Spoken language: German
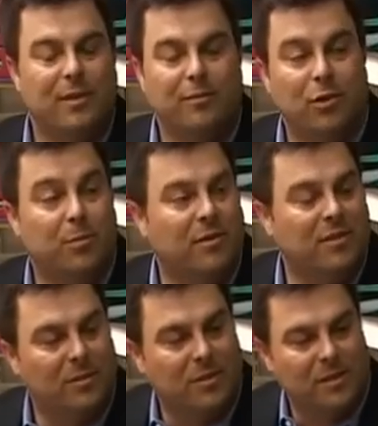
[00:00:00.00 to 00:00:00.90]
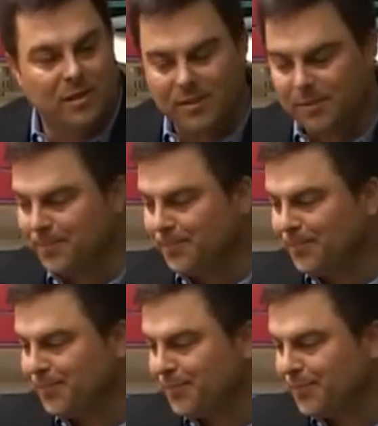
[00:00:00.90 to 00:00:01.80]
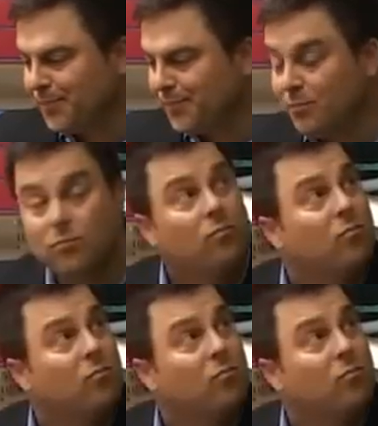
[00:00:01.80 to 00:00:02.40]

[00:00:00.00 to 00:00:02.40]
Furchtbar, was da passiert ist. Wir haben in der Wohnung